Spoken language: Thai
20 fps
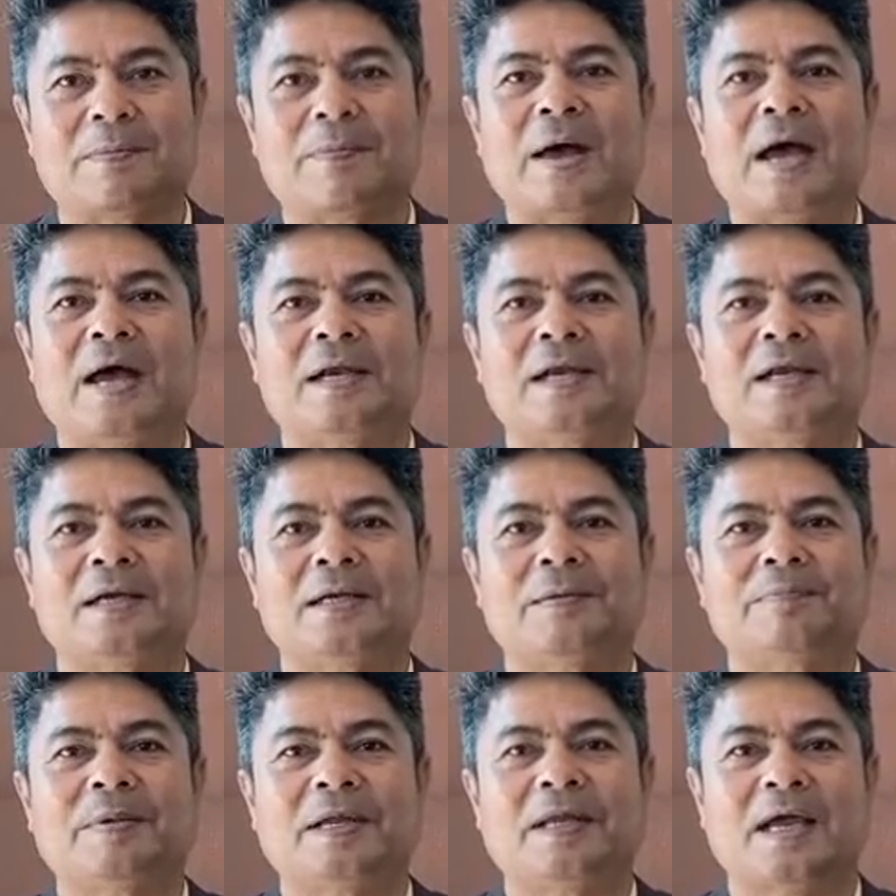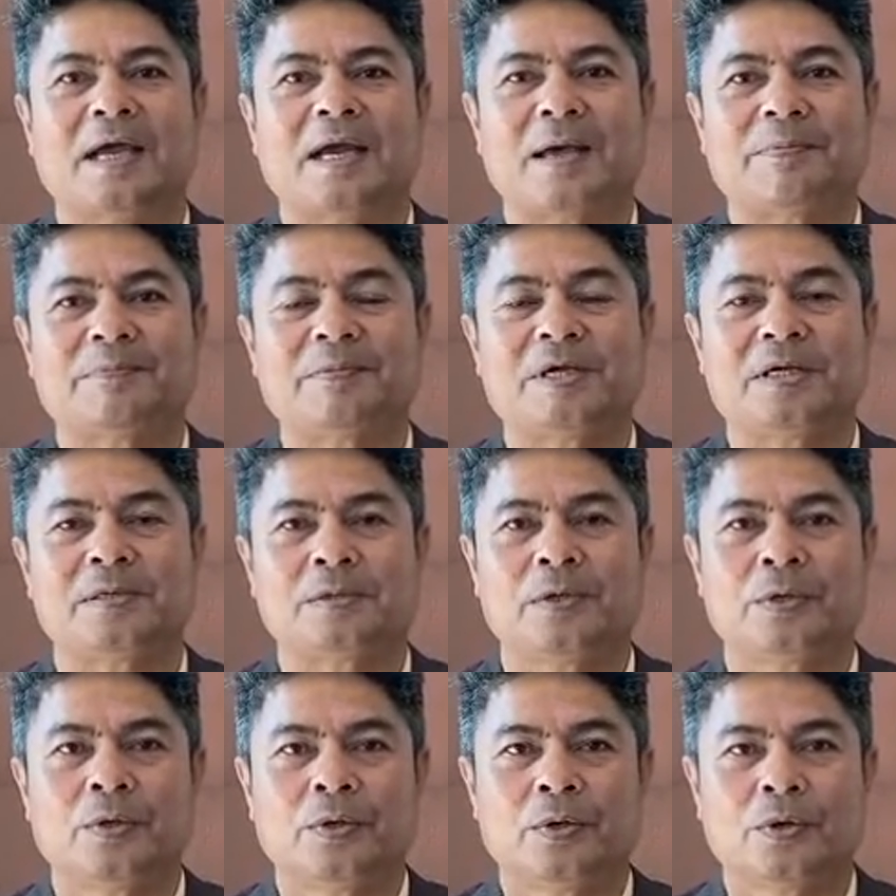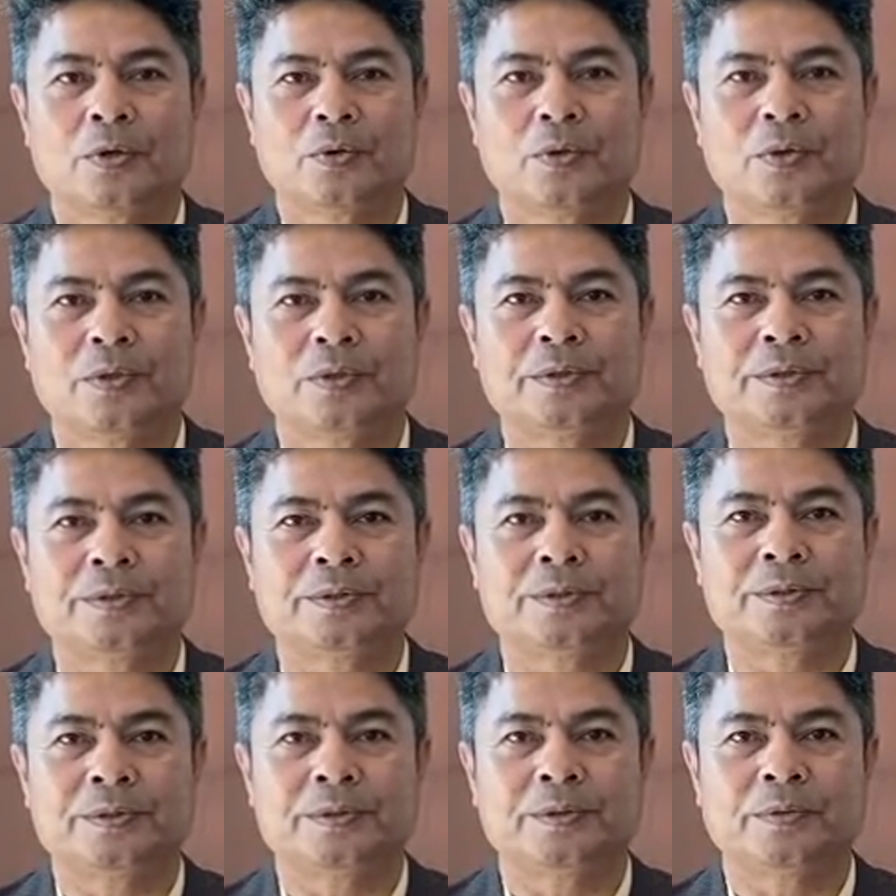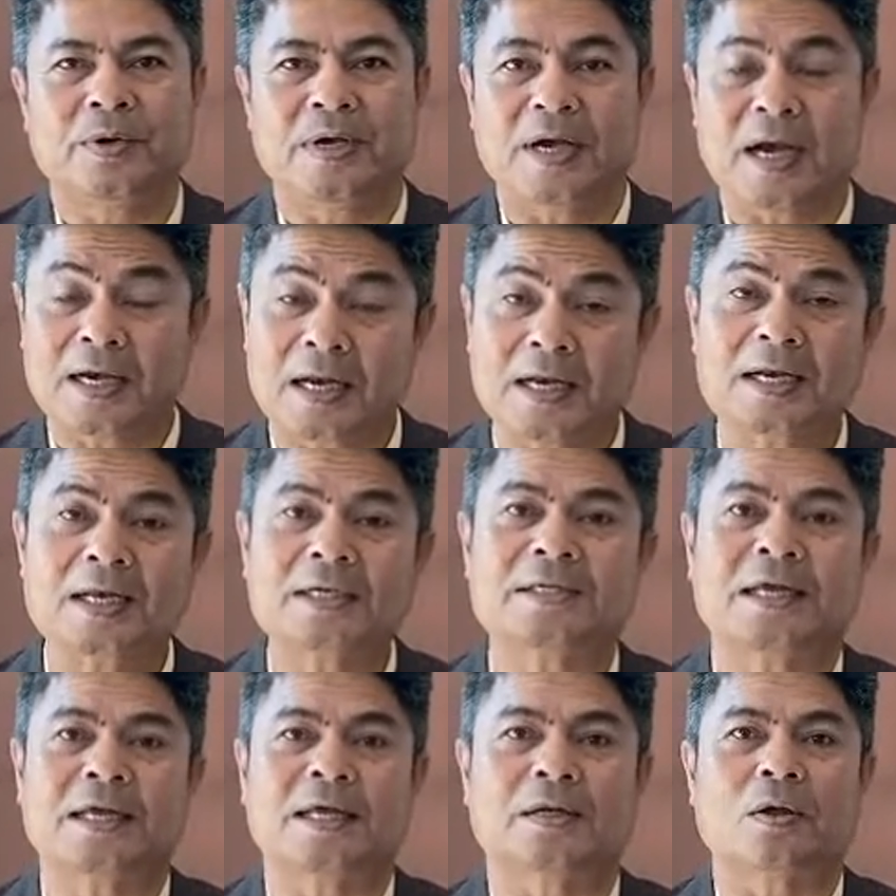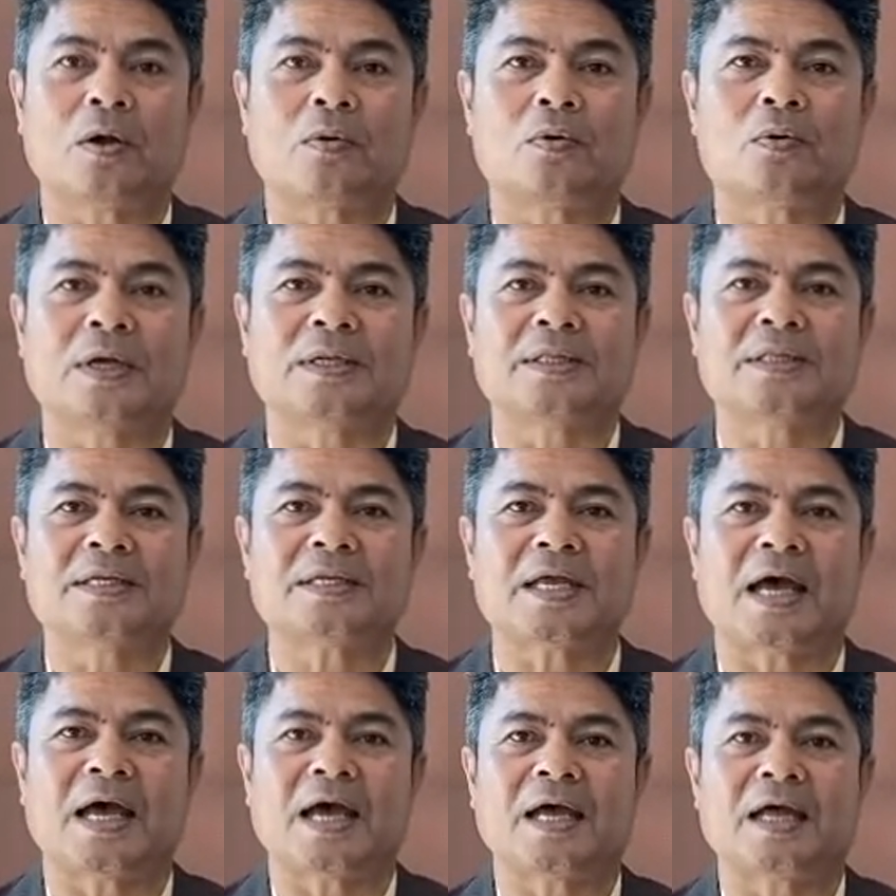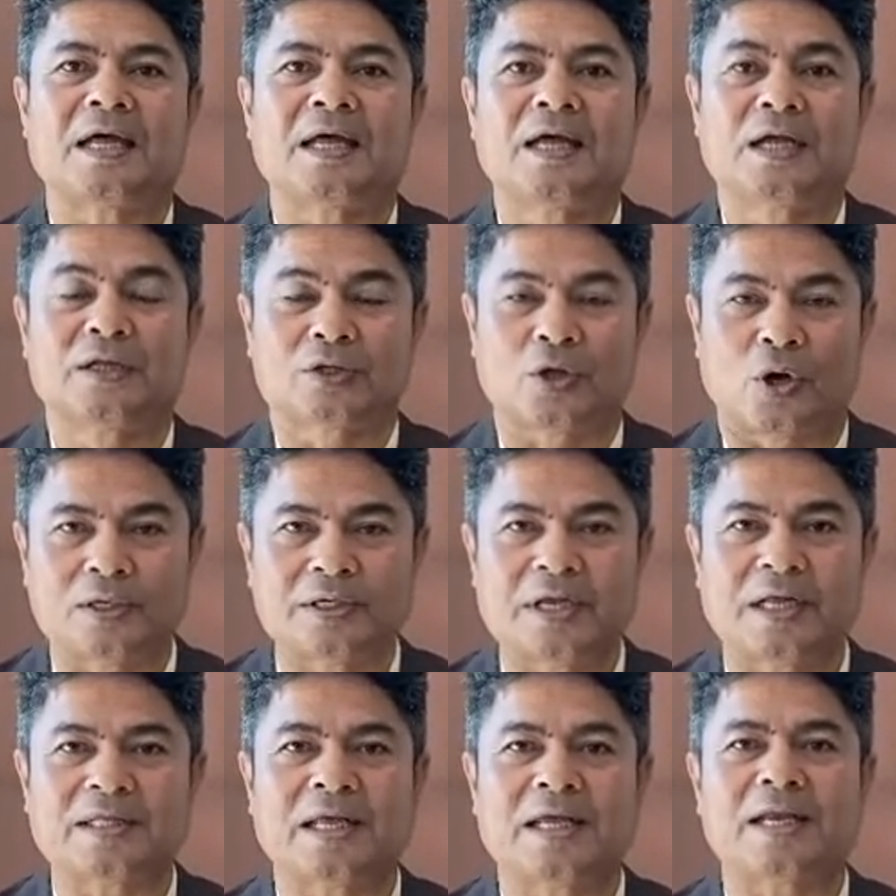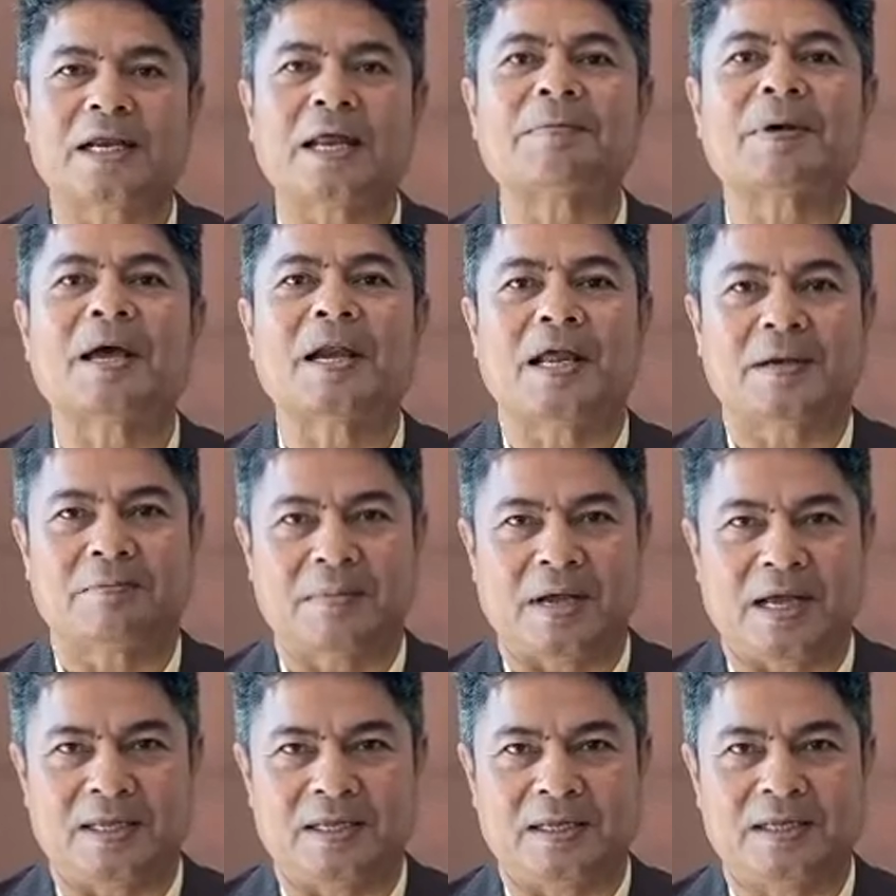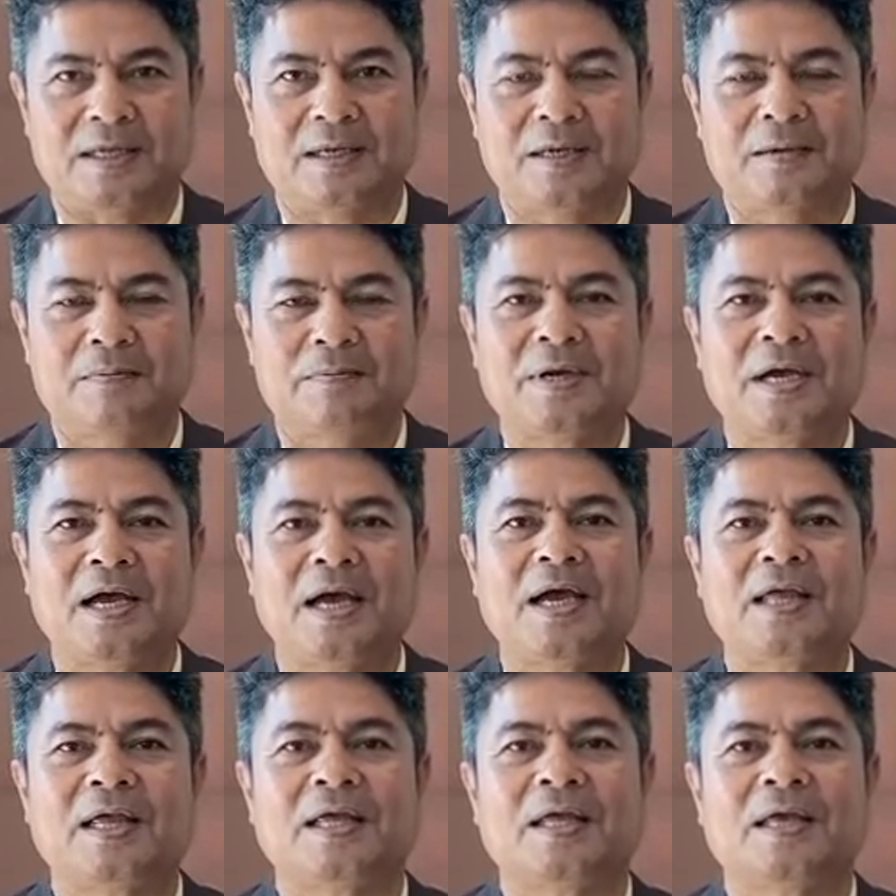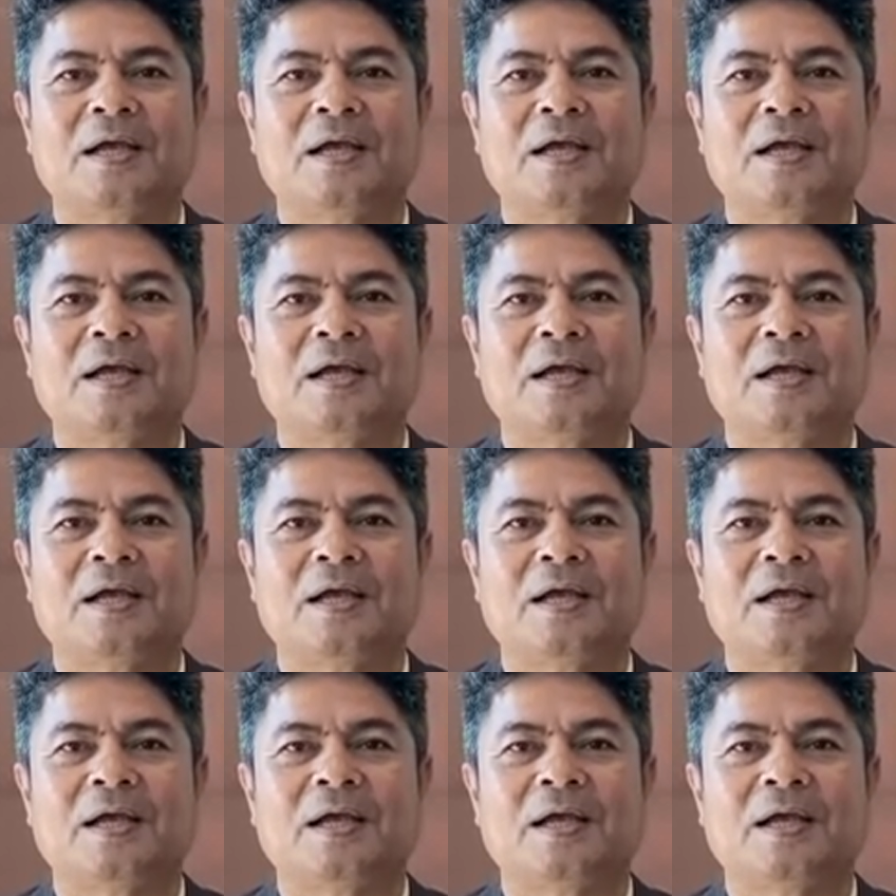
สภาเดินไปอย่างราบรื่นคุณวิรัติ รัตนเสถก็ควรที่จะถอนญัตตินับคะแนนใหม่เพื่อให้